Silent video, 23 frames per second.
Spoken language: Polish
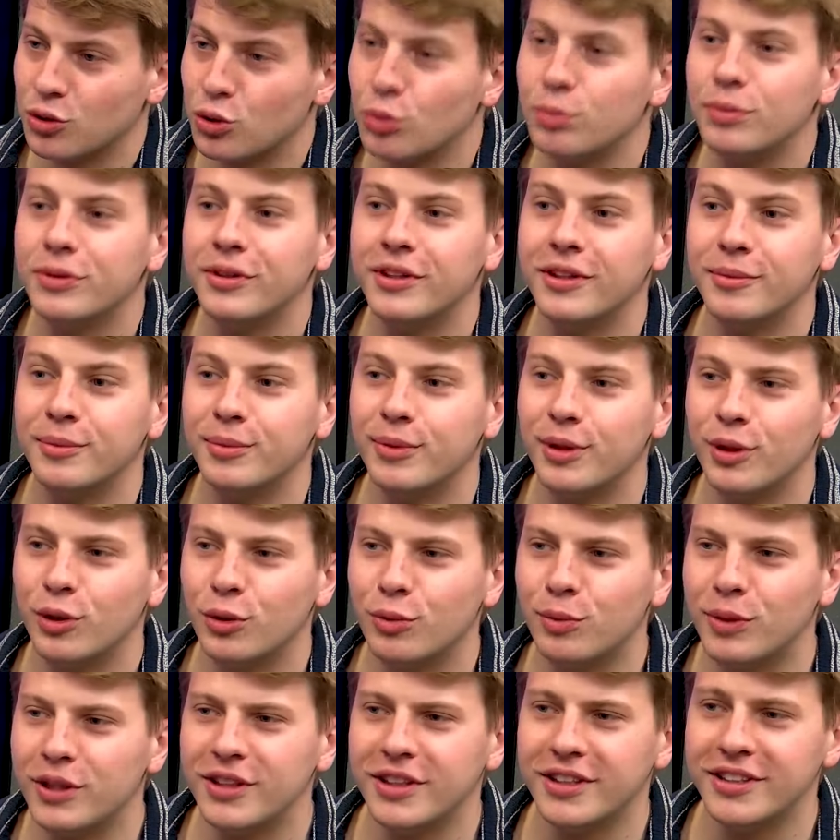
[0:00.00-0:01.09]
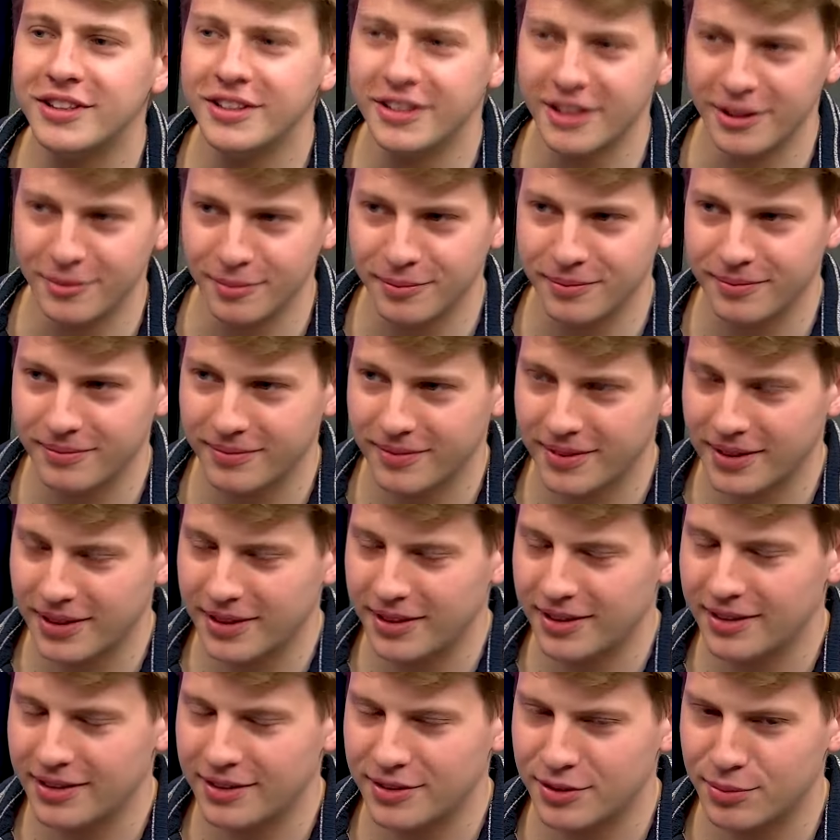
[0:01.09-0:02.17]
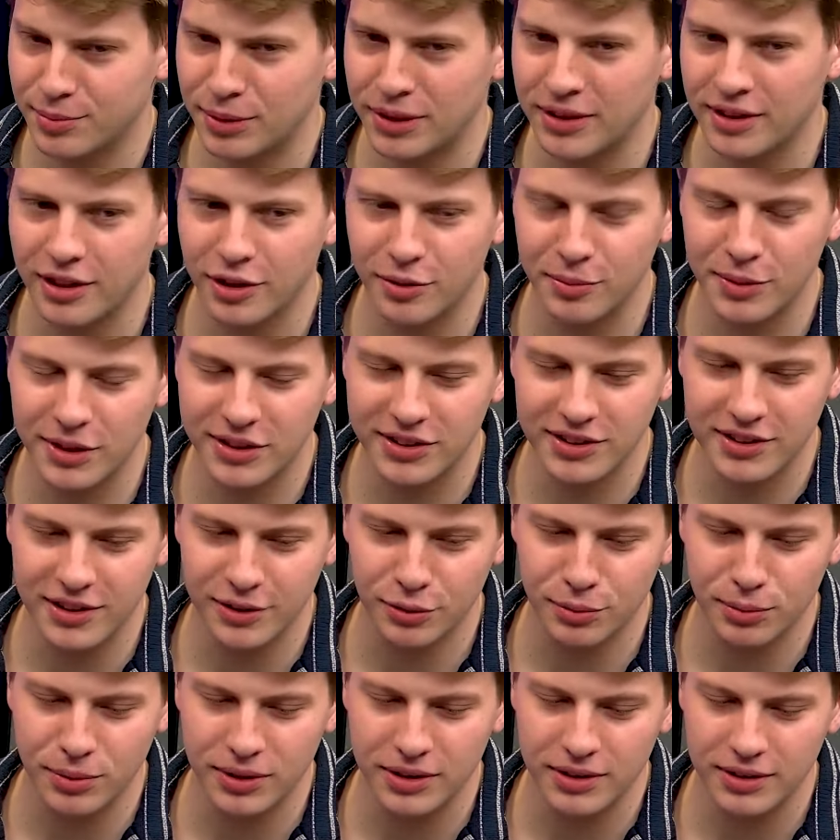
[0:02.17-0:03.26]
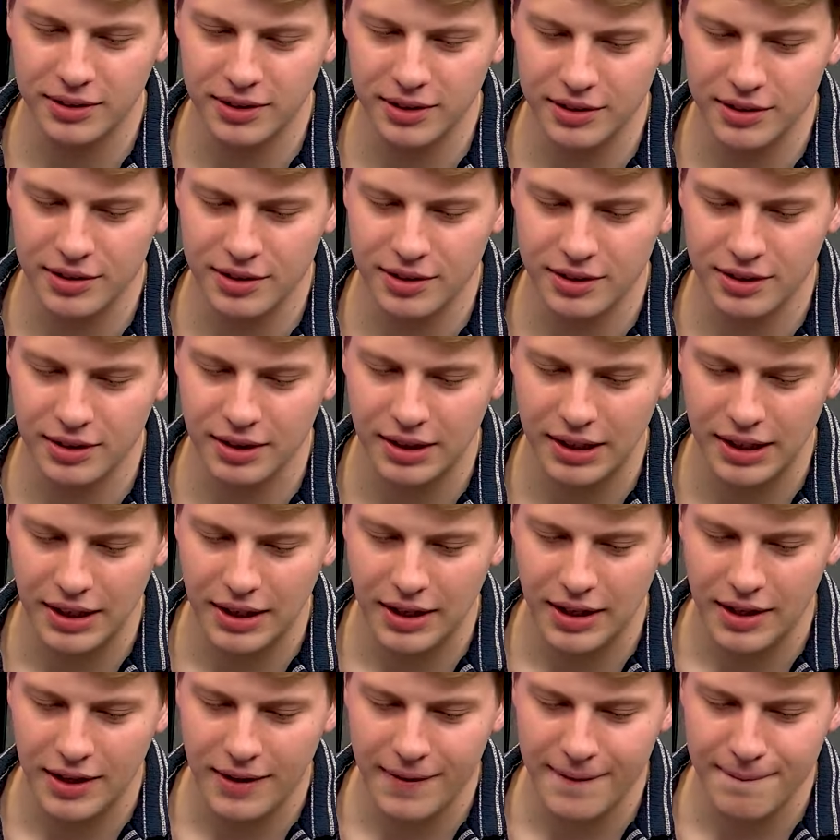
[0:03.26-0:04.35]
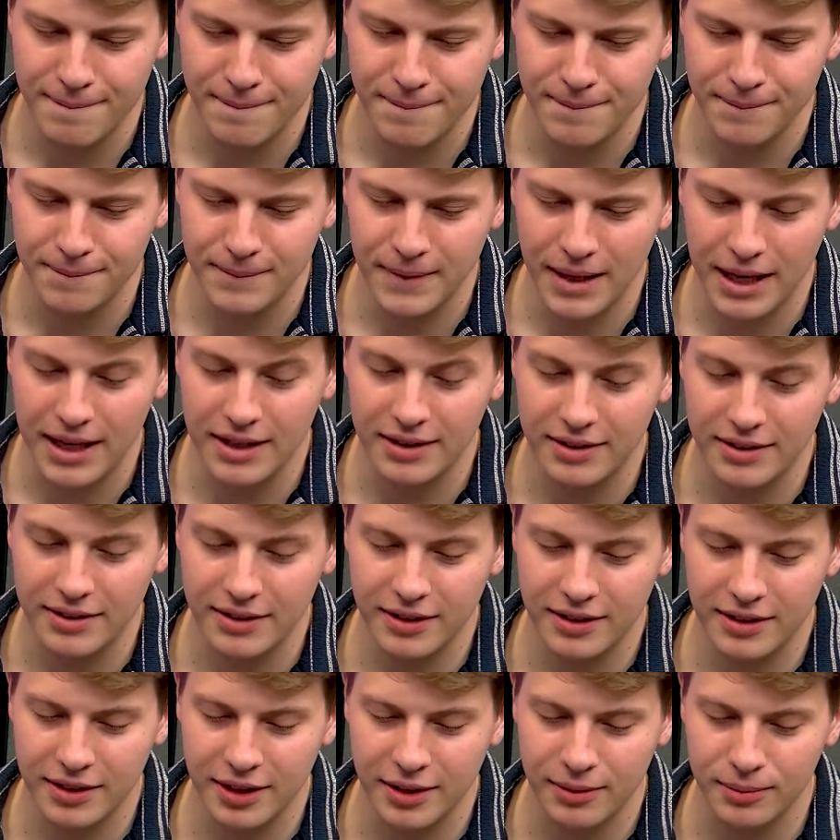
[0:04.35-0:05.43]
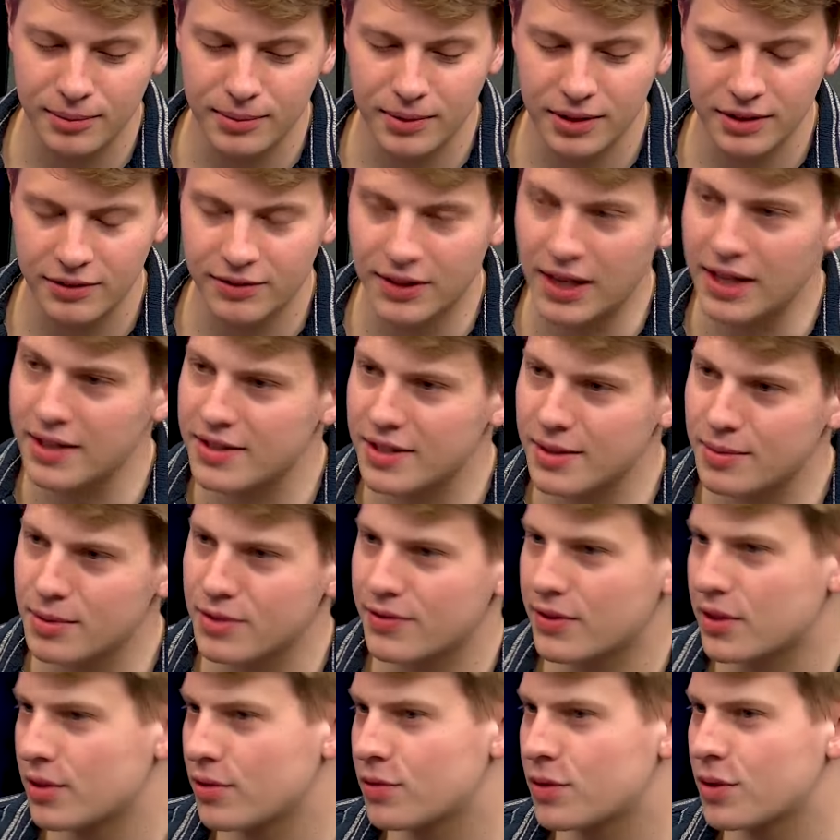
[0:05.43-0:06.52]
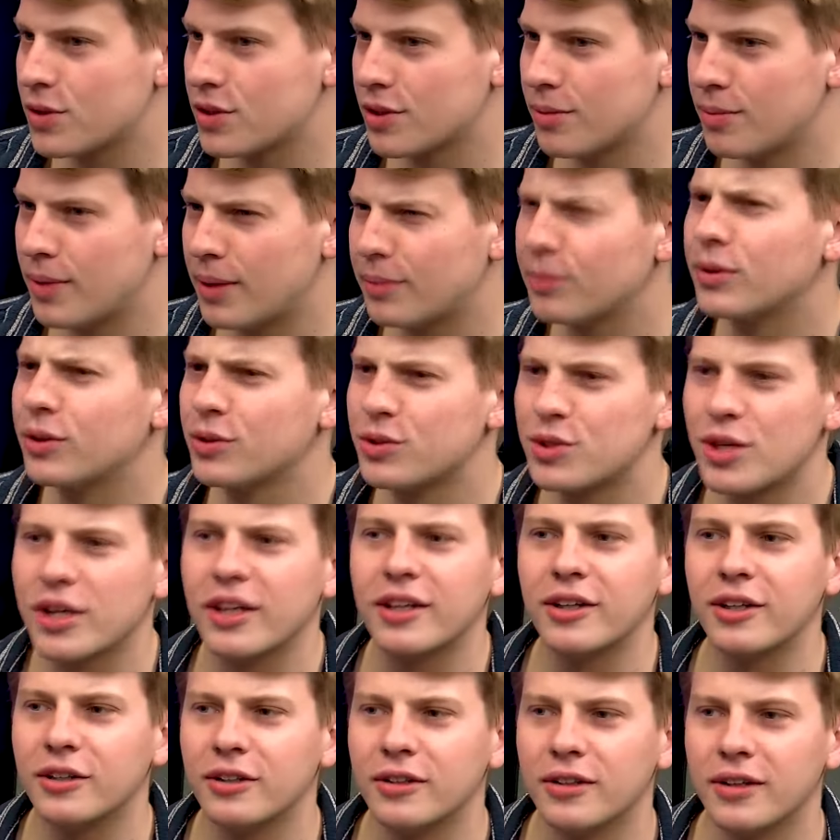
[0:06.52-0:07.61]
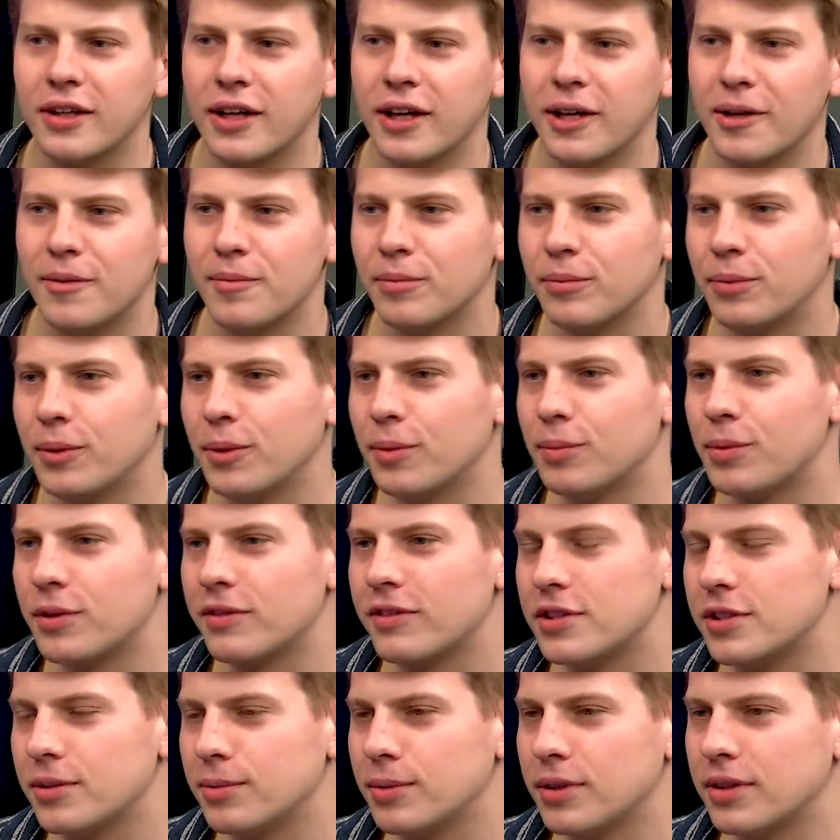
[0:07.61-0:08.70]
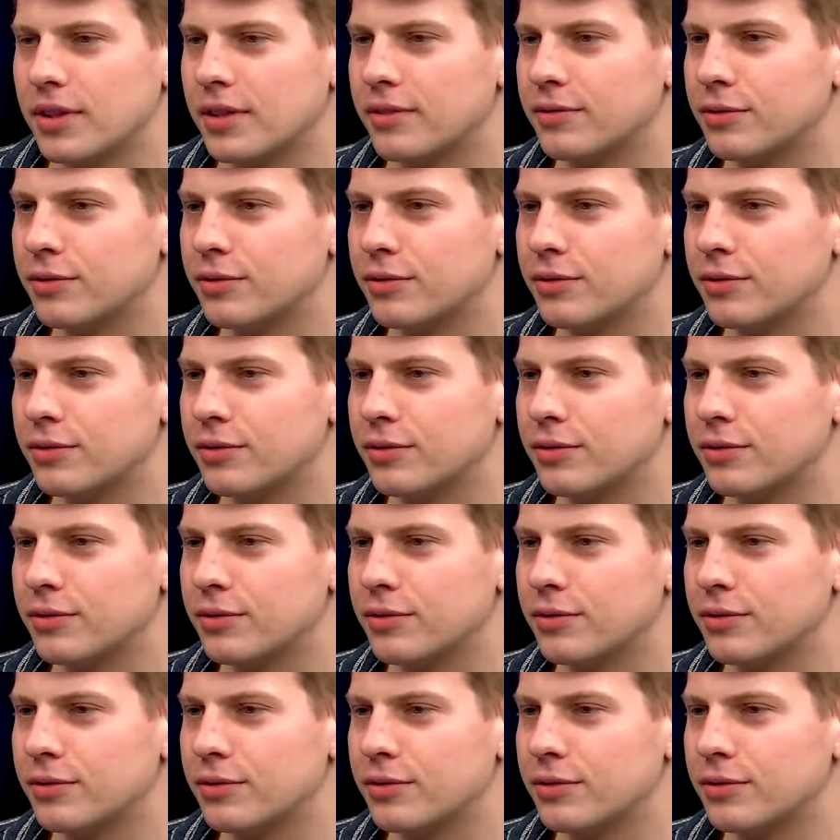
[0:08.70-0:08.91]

dumnym lublinianinem mm -hmm. z pięknego miasta Lublin, także mm, chętnie tam wracam, zważywszy, że mam do czego, bo prowadzimy tam